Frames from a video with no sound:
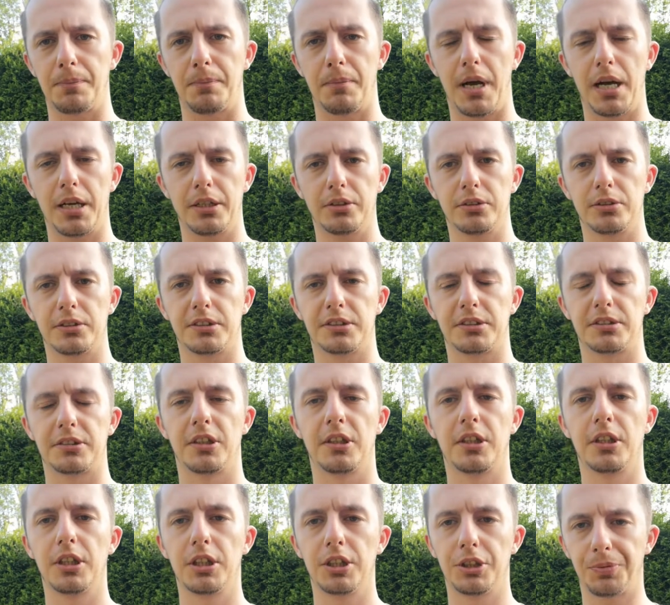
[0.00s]
mając
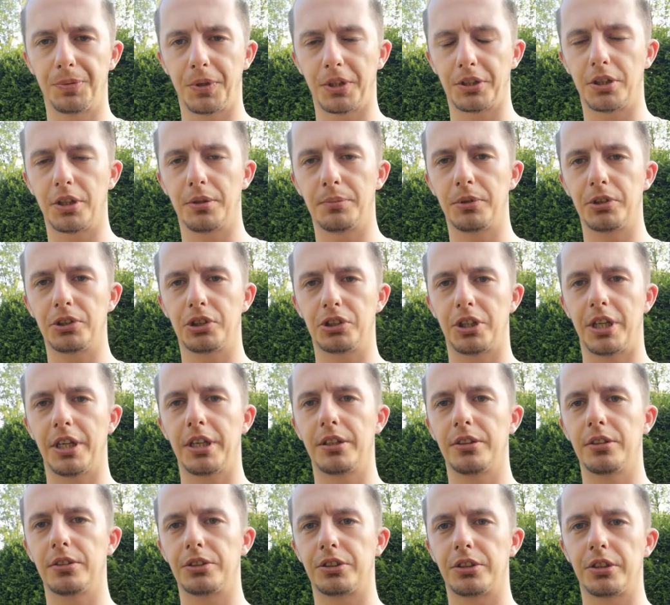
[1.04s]
świadomość
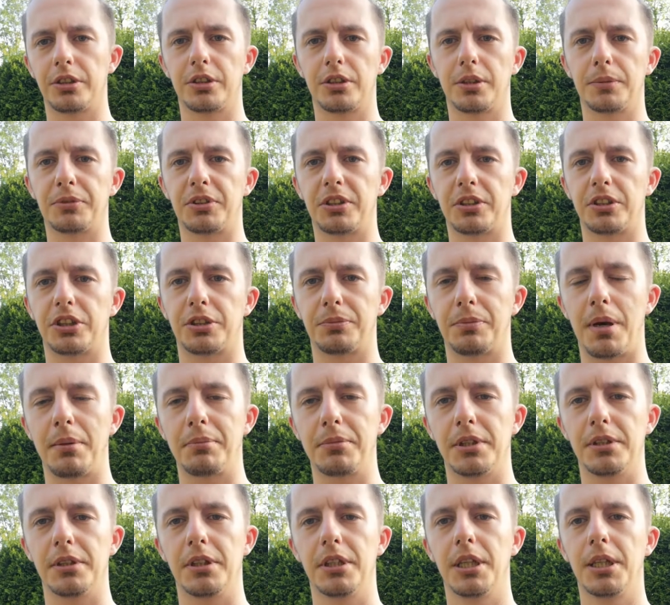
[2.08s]
tego, że no przecież
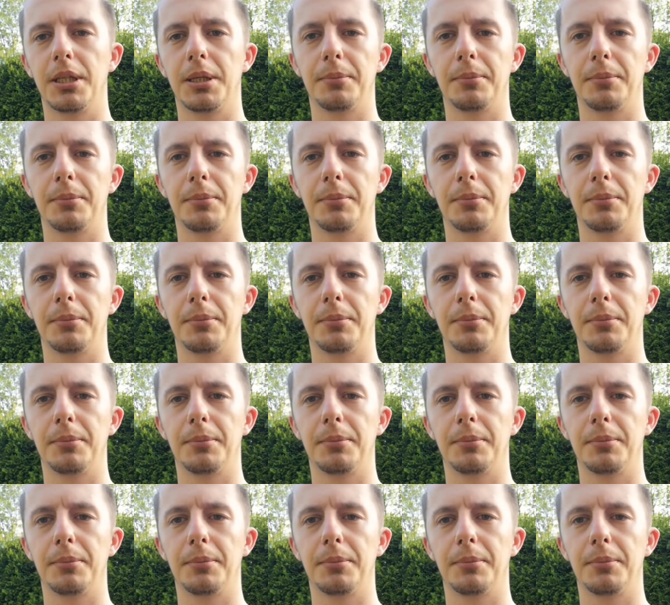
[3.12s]
mamy